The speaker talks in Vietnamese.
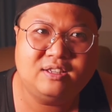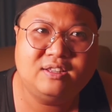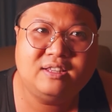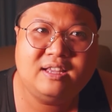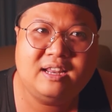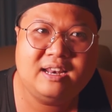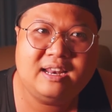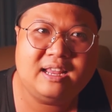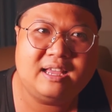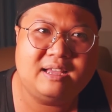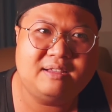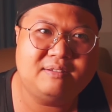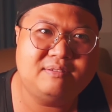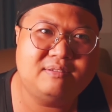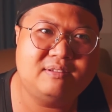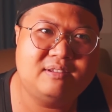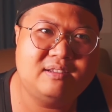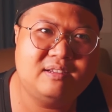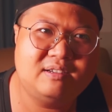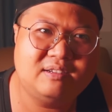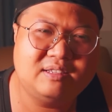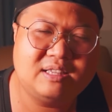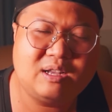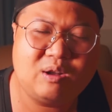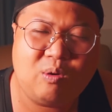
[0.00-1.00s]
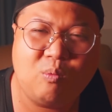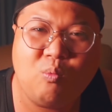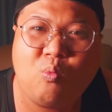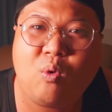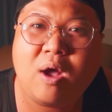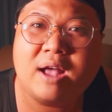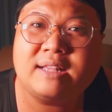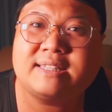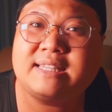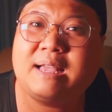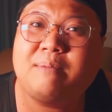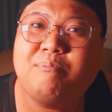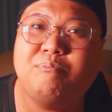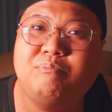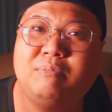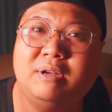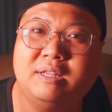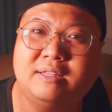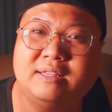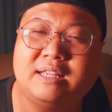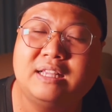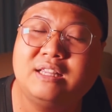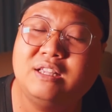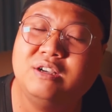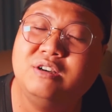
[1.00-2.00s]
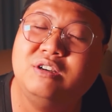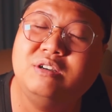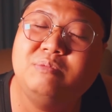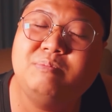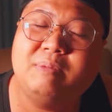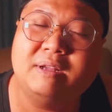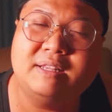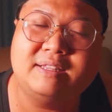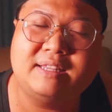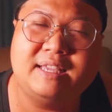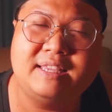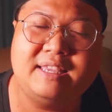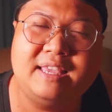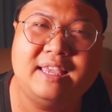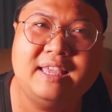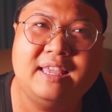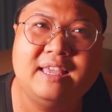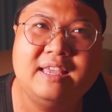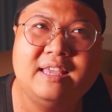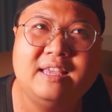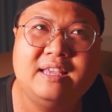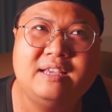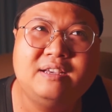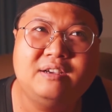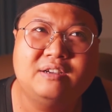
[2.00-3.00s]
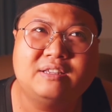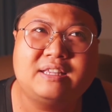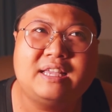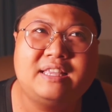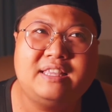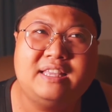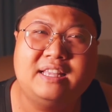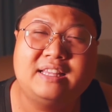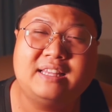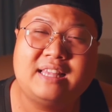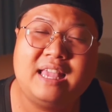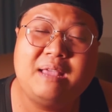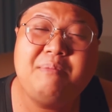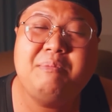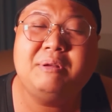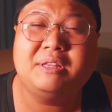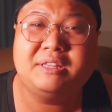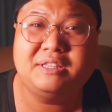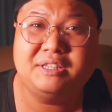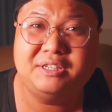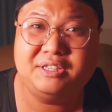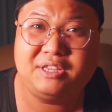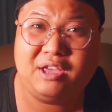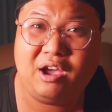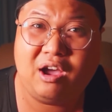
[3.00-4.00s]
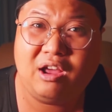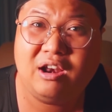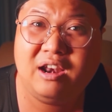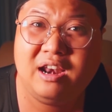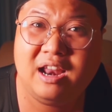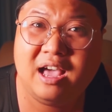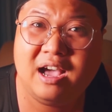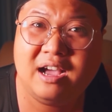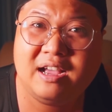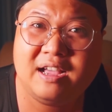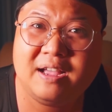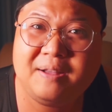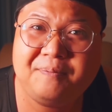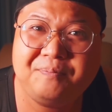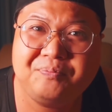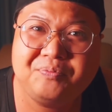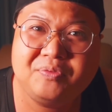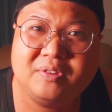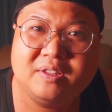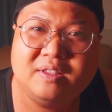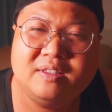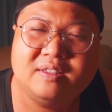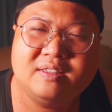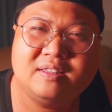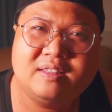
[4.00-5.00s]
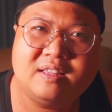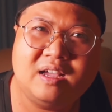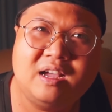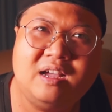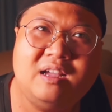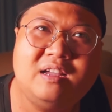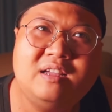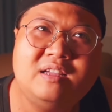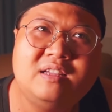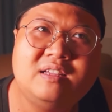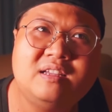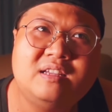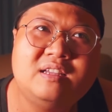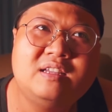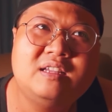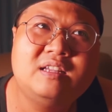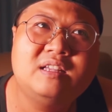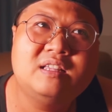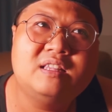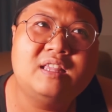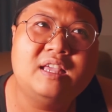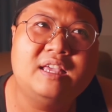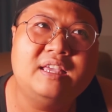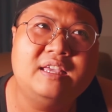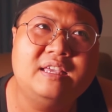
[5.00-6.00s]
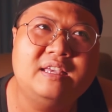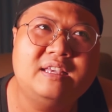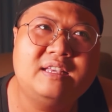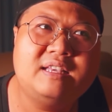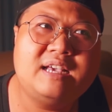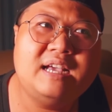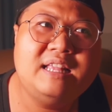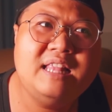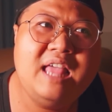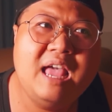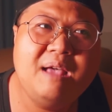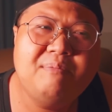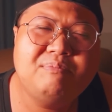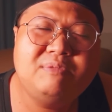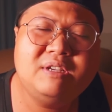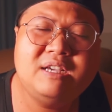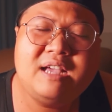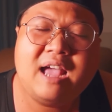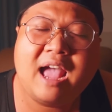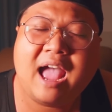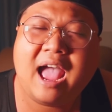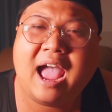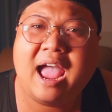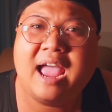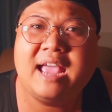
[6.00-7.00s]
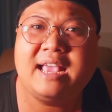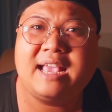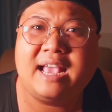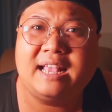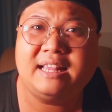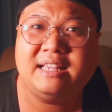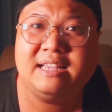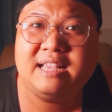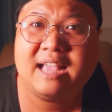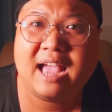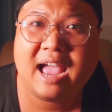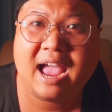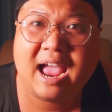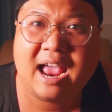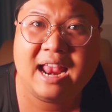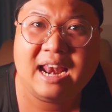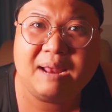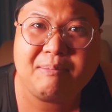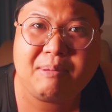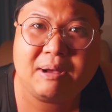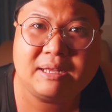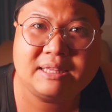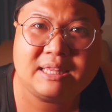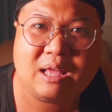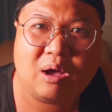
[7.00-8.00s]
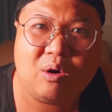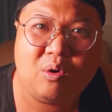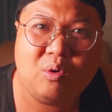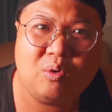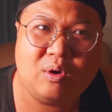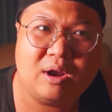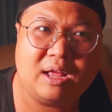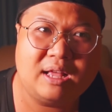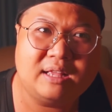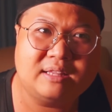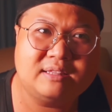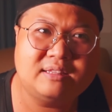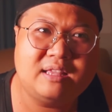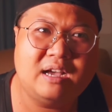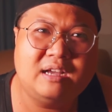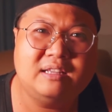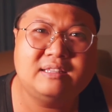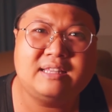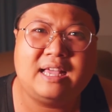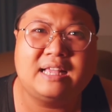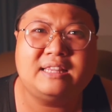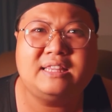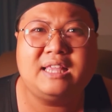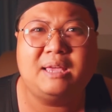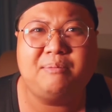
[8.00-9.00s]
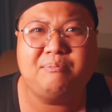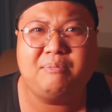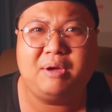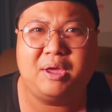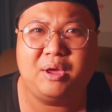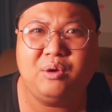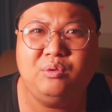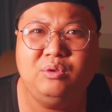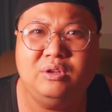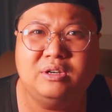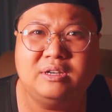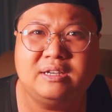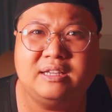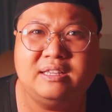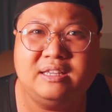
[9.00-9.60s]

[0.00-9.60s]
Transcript: cho nên là người ta cũng quan tâm mình người ta thương mình tại vì người ta nhìn thấy mình từ nhỏ đến lớn á đó thì cái đêm thứ hai ngày thứ hai là bắt đầu là tân đã tìm hiểu được